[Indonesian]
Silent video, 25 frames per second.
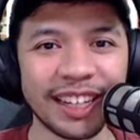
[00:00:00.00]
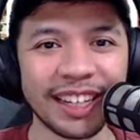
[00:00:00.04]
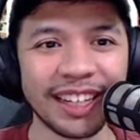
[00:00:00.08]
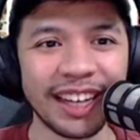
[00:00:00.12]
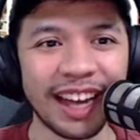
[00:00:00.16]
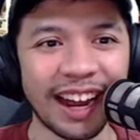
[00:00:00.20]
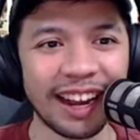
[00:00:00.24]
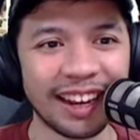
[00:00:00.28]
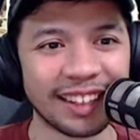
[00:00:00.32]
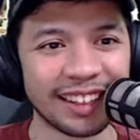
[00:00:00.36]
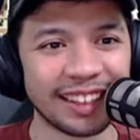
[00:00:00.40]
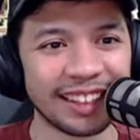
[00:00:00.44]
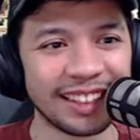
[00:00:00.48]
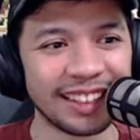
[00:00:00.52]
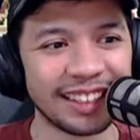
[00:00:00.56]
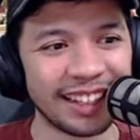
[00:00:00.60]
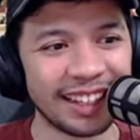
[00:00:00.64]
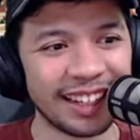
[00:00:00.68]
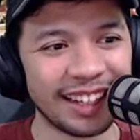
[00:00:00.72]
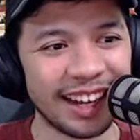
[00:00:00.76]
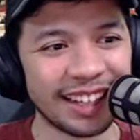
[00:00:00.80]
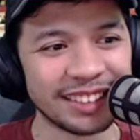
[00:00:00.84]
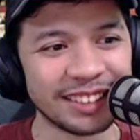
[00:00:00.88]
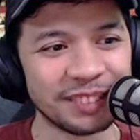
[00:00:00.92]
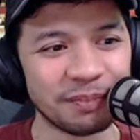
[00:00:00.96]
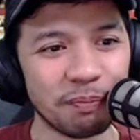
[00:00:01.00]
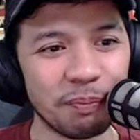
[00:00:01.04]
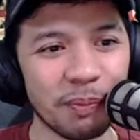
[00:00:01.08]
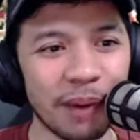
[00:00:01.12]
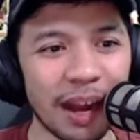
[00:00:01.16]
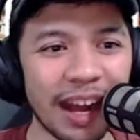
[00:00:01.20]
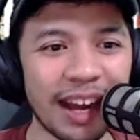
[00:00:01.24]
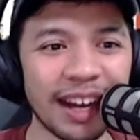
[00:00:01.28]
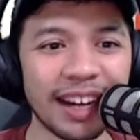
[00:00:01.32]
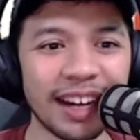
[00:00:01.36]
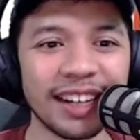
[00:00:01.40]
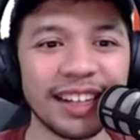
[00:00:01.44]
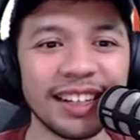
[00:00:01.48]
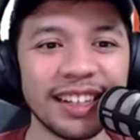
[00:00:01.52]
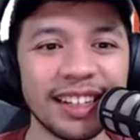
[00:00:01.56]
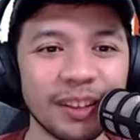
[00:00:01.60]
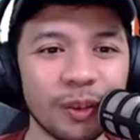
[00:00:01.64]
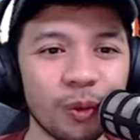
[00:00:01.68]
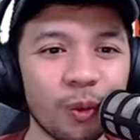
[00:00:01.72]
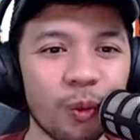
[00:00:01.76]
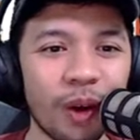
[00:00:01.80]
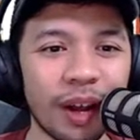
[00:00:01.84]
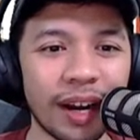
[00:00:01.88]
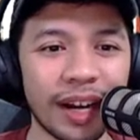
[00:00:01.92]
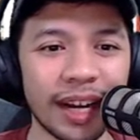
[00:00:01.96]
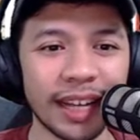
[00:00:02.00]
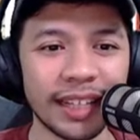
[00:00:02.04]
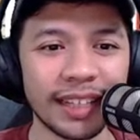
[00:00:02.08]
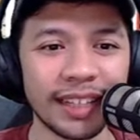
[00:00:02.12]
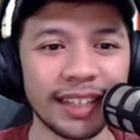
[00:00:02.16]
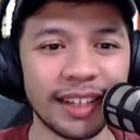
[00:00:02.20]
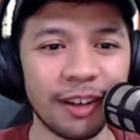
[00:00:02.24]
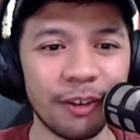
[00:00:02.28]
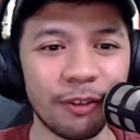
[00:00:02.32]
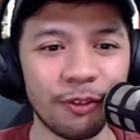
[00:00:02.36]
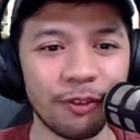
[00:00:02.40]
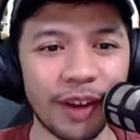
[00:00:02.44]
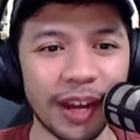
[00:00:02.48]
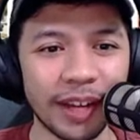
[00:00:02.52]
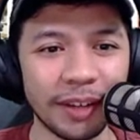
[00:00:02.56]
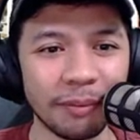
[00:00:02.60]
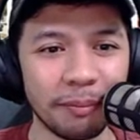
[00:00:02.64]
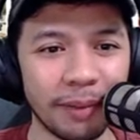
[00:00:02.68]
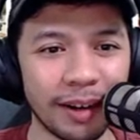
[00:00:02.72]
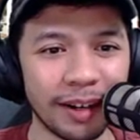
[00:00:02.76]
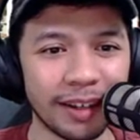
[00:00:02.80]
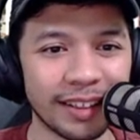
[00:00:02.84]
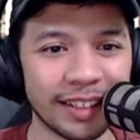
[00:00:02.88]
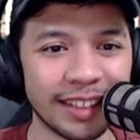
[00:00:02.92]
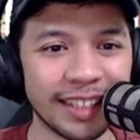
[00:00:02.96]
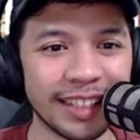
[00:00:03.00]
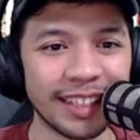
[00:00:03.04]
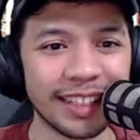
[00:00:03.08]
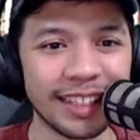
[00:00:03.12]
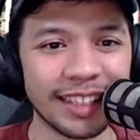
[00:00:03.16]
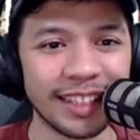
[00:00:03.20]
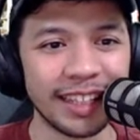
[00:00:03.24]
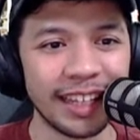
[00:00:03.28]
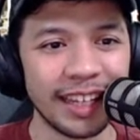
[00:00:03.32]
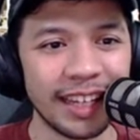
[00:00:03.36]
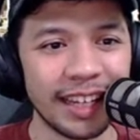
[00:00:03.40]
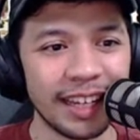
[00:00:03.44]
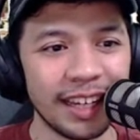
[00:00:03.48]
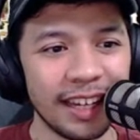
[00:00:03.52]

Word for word: ini artnya nice banget warnanya vibrant gini